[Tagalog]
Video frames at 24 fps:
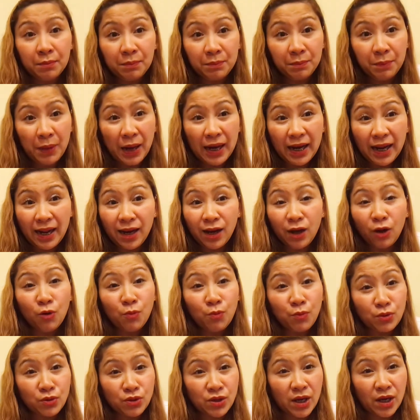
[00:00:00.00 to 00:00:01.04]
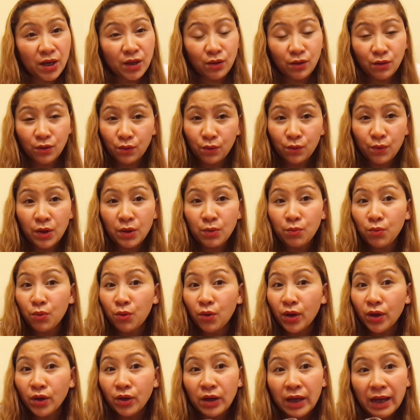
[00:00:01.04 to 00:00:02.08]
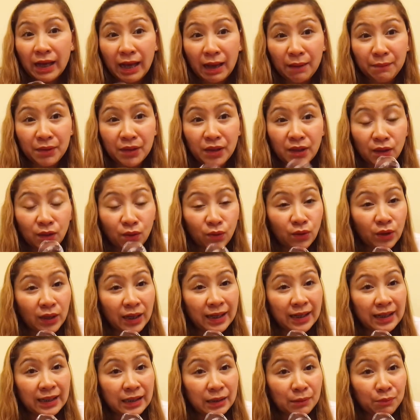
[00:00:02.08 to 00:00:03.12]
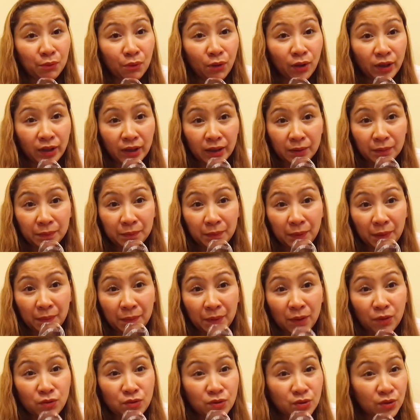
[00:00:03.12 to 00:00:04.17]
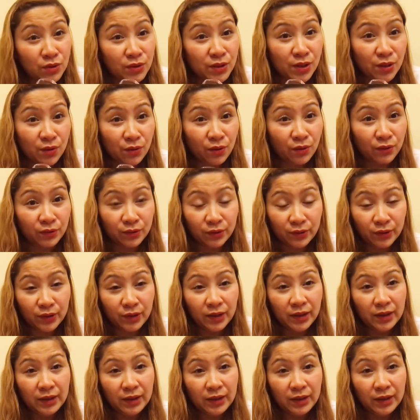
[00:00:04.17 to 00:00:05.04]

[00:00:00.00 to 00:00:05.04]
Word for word: paalala ko po sa inyo, wag po kayong gagamit nito nang hindi po kayo nagpapakonsult sa doktor.